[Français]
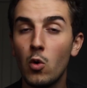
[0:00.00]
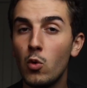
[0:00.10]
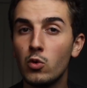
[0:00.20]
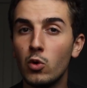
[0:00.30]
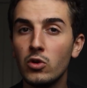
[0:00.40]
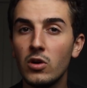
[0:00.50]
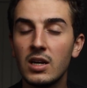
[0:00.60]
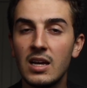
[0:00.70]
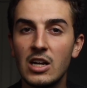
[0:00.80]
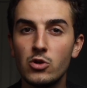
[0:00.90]
ou d'autres
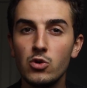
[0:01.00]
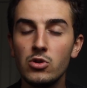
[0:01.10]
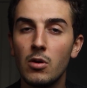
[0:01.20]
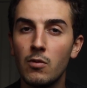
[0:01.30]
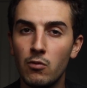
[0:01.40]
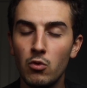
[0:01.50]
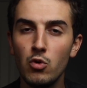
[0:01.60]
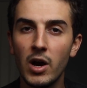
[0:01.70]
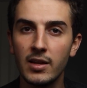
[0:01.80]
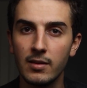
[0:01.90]
qu'il a juste
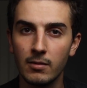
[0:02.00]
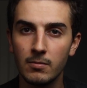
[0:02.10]
voulu arrêter.